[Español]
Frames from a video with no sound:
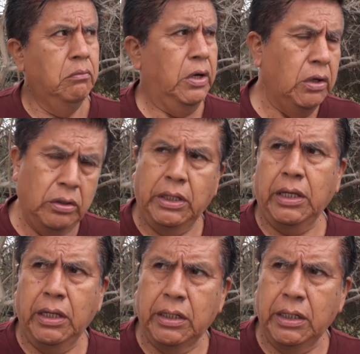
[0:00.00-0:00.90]
Bueno, de
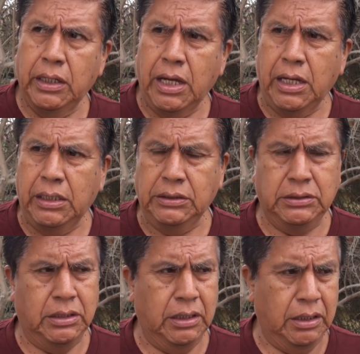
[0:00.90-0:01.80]
que en realidad
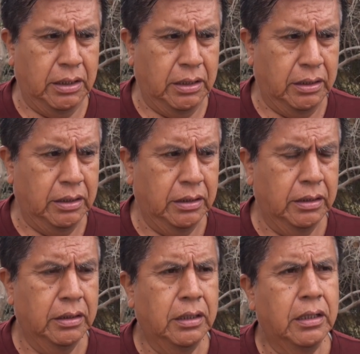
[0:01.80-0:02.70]
este,
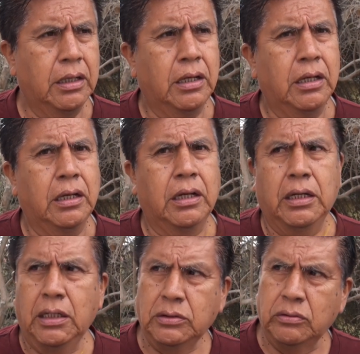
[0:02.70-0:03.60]

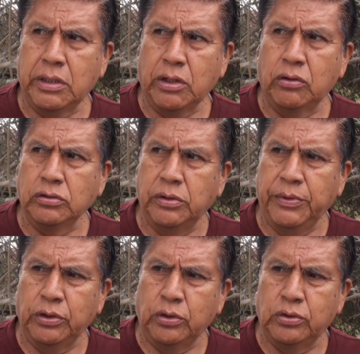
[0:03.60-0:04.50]
es un
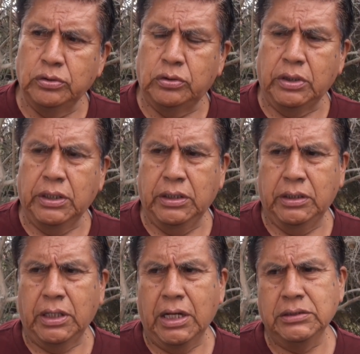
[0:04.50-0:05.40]
reconocimiento justo que están